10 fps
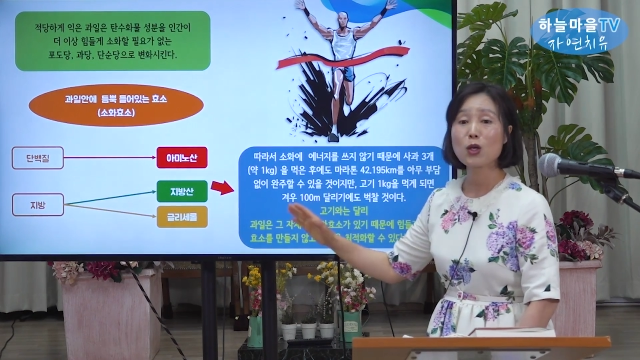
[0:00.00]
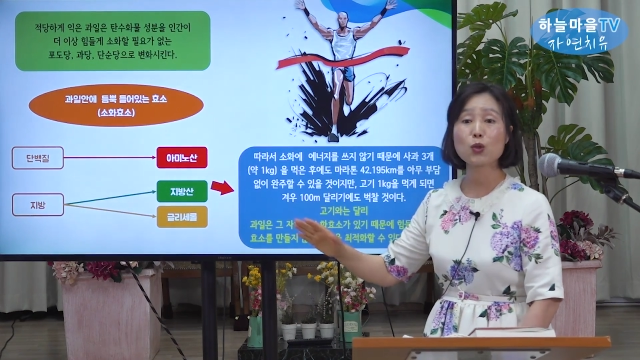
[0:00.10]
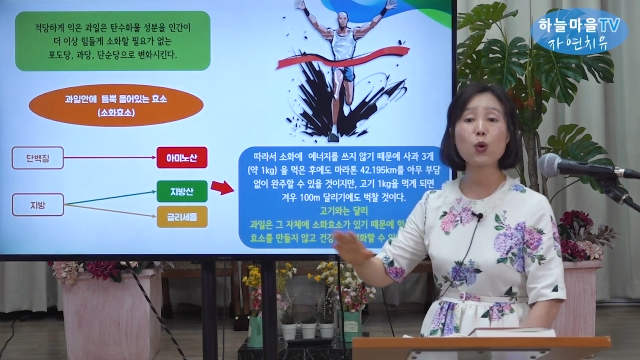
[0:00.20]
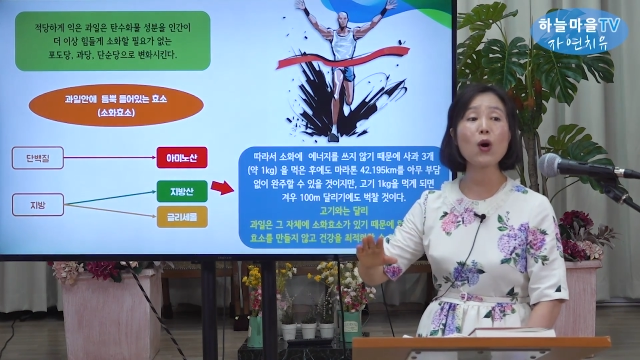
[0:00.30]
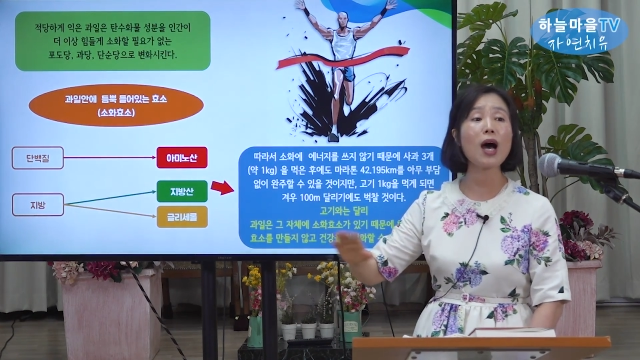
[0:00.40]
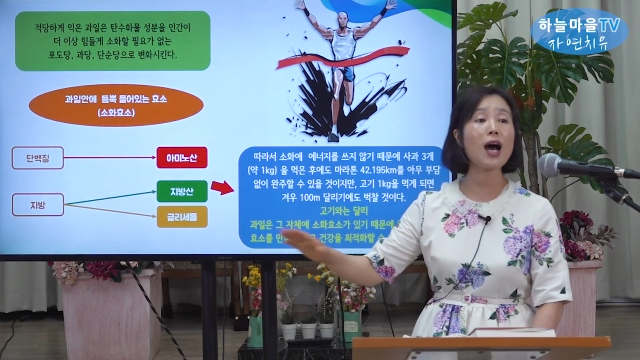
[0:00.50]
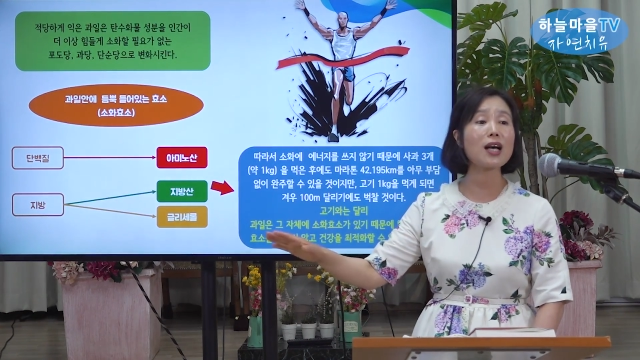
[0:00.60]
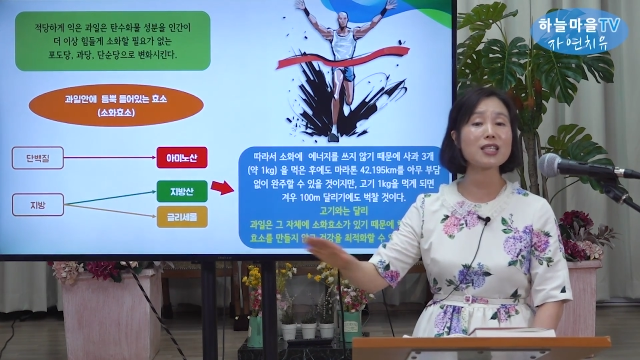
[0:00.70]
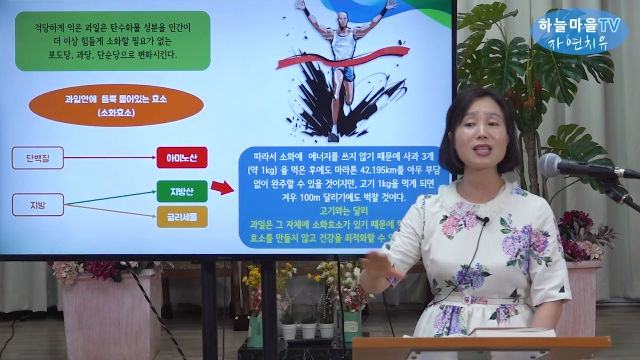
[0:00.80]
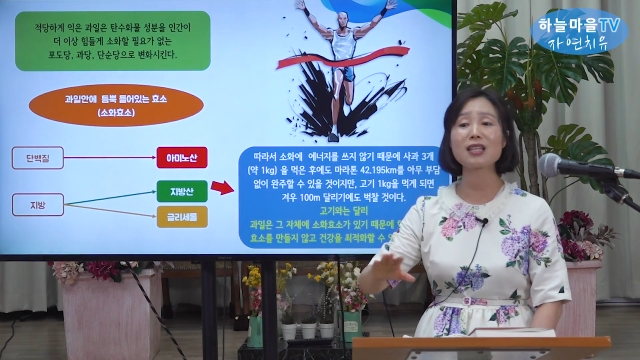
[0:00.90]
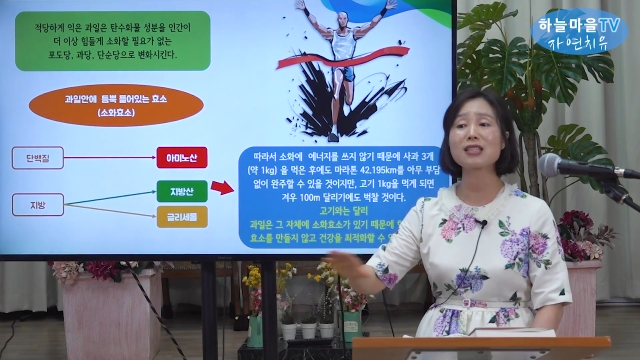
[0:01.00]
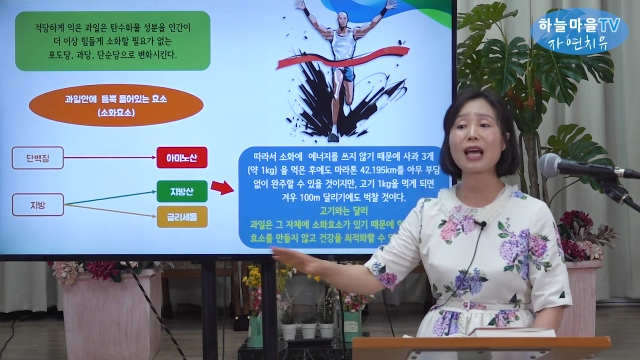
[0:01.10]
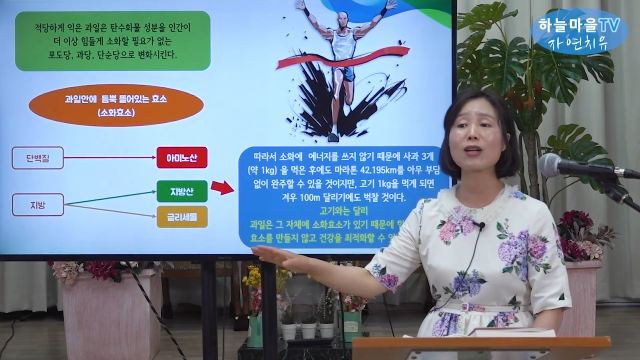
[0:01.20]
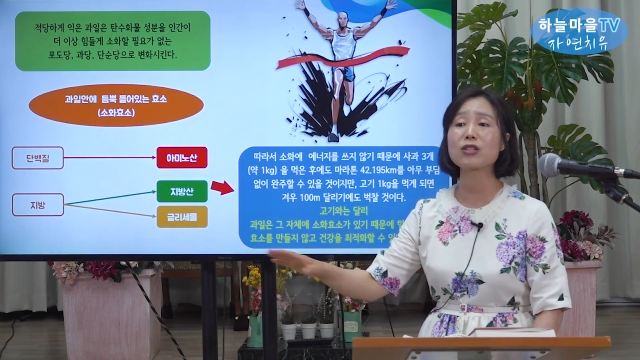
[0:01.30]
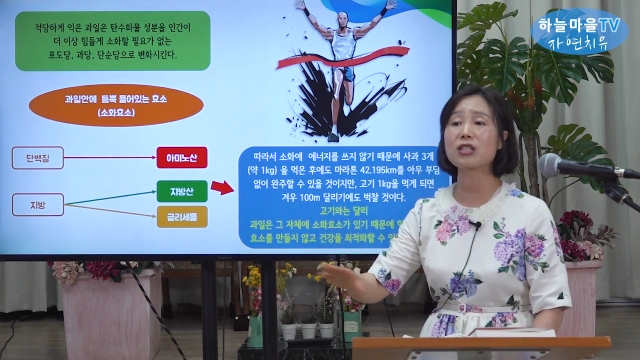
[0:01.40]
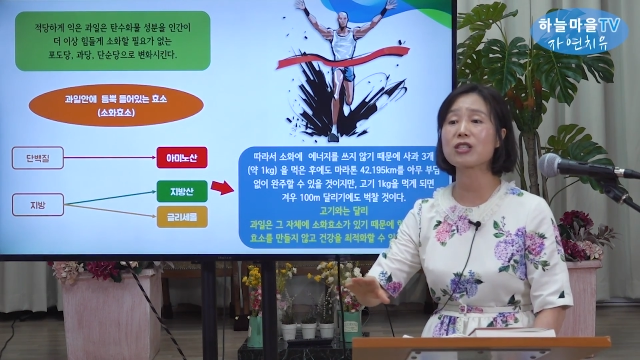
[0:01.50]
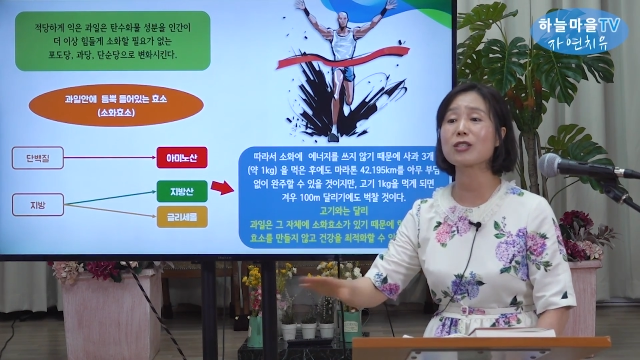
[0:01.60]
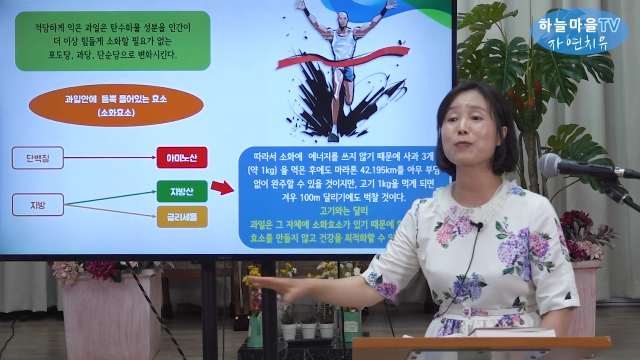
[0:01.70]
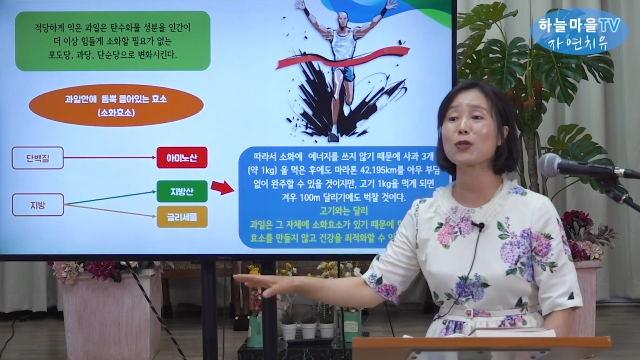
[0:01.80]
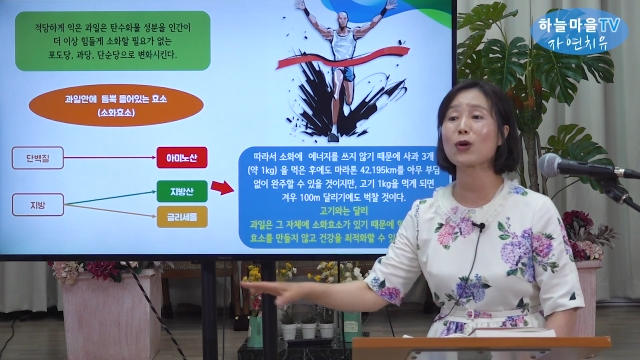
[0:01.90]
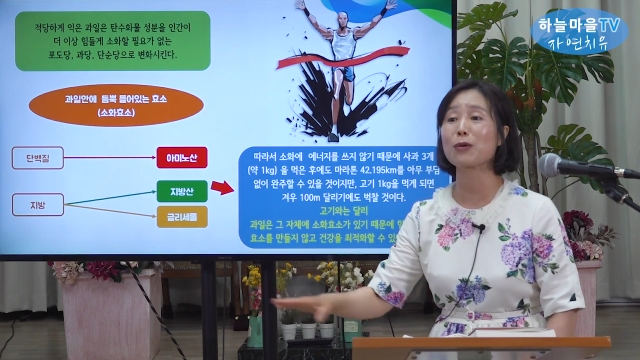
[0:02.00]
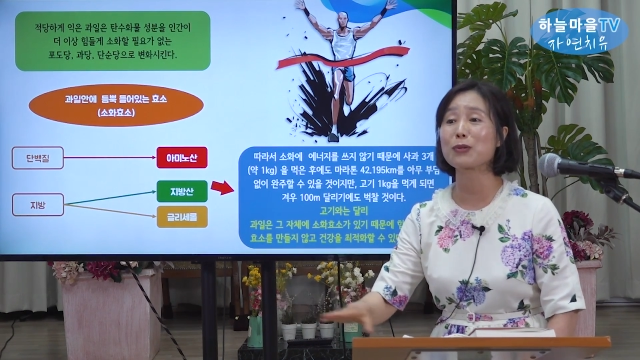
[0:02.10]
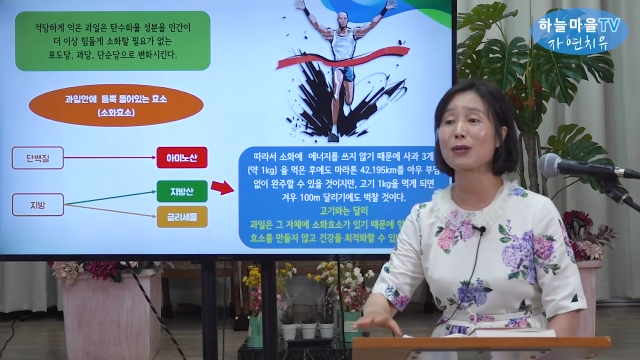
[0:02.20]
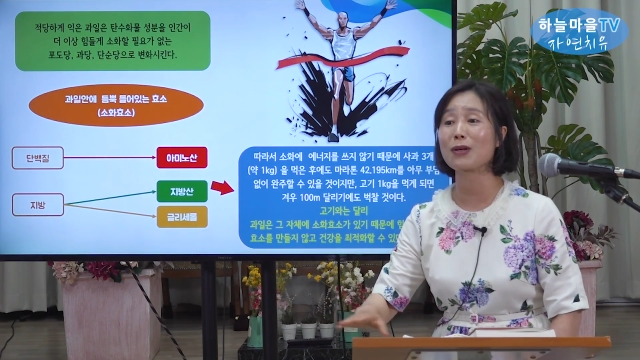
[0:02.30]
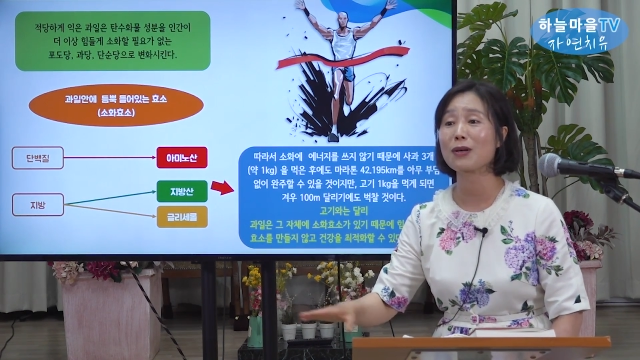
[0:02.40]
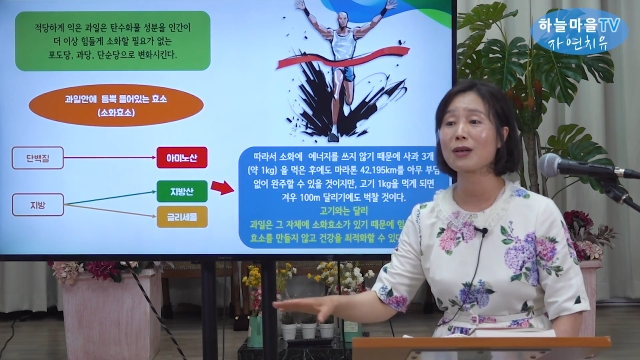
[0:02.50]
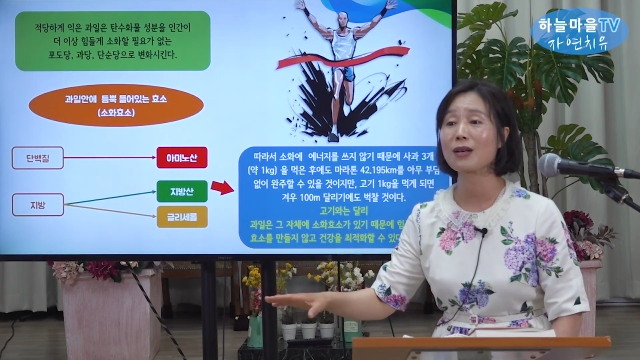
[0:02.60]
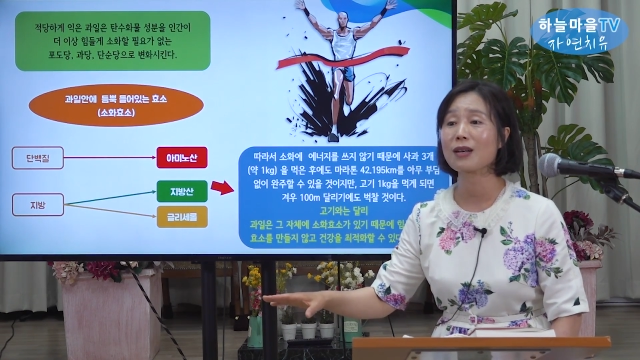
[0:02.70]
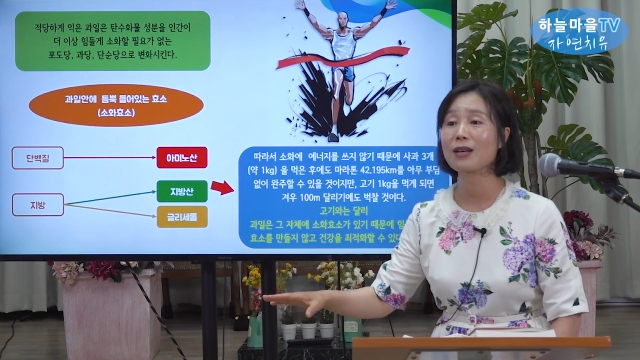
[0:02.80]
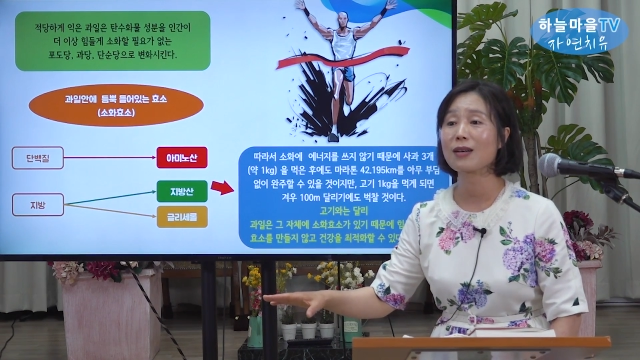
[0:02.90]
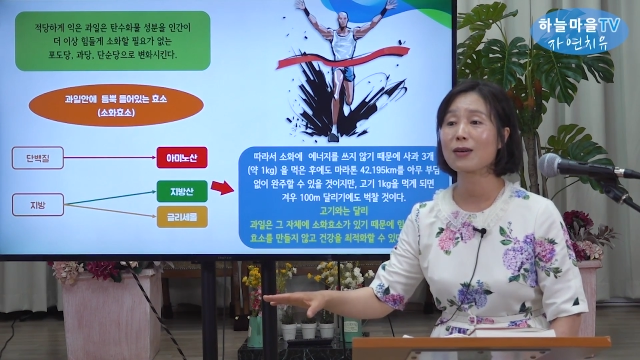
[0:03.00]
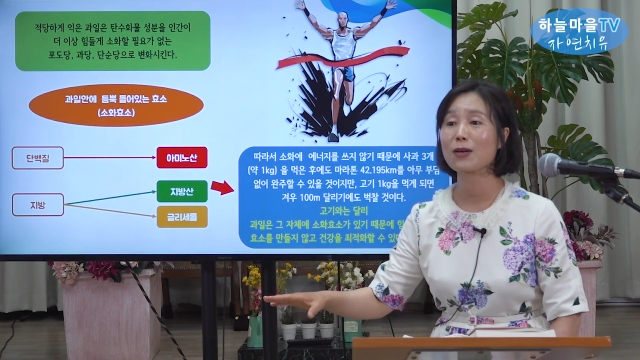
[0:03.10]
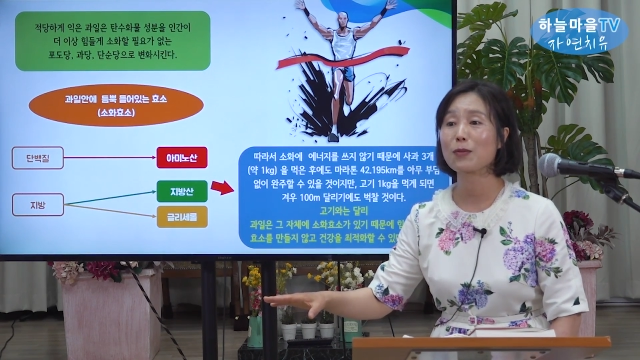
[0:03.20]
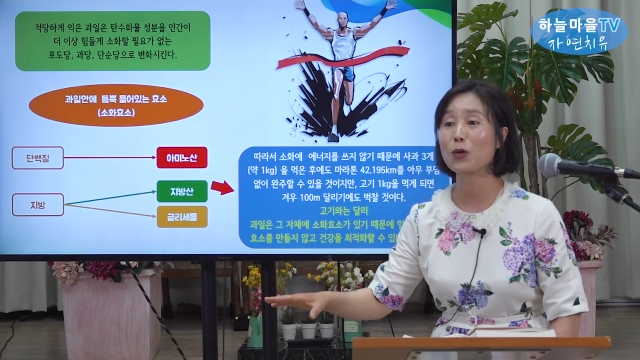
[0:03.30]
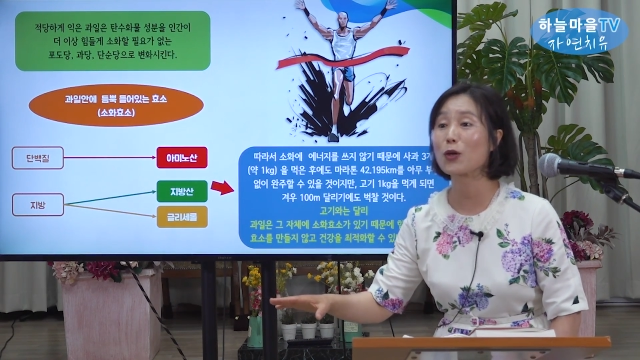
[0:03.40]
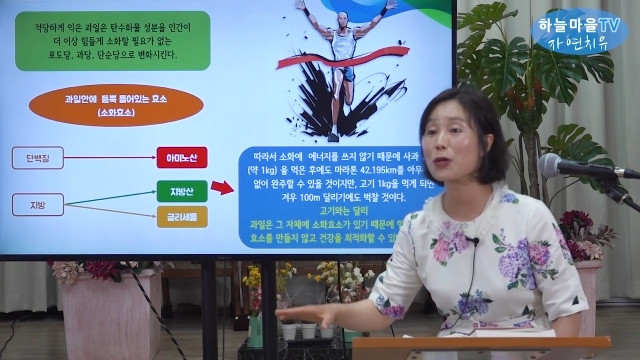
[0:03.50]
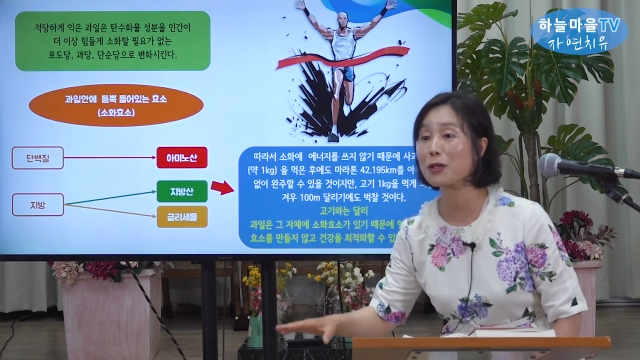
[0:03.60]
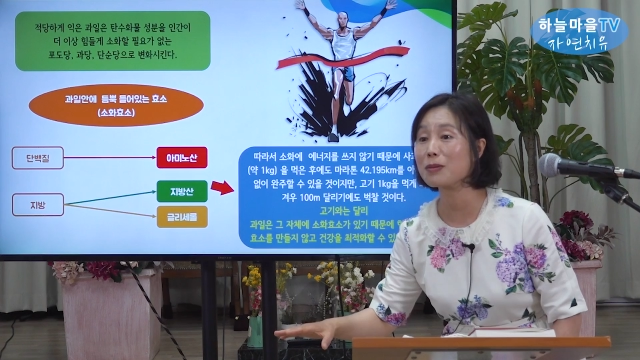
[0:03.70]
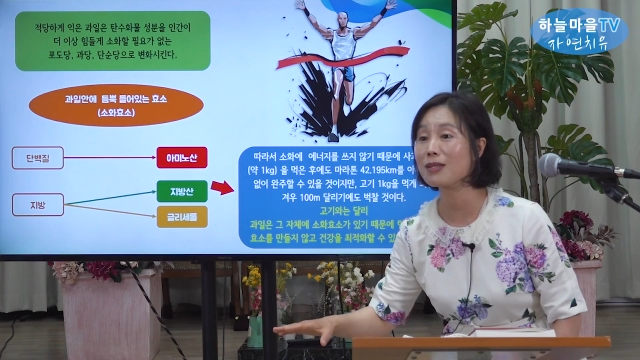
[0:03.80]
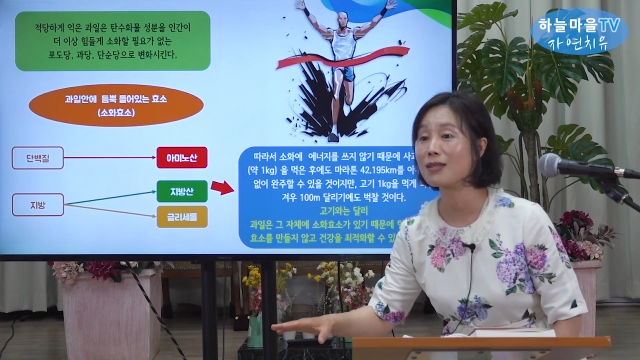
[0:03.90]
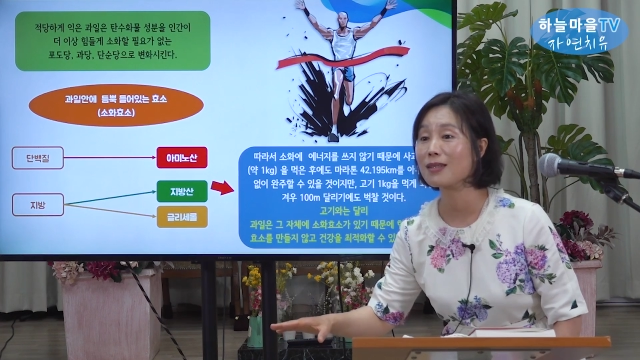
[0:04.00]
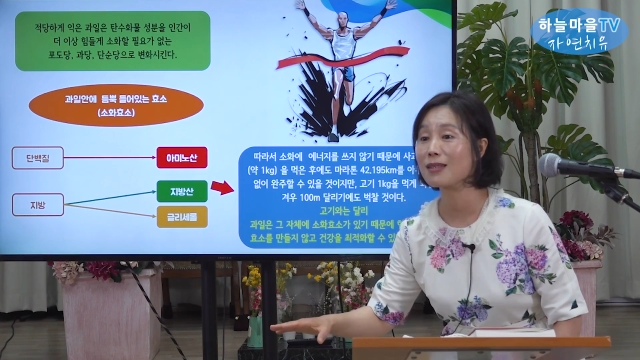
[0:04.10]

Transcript: 소화시키는데 에너지를 쓸 필요가 없어요. 뭐라고요, 여러분?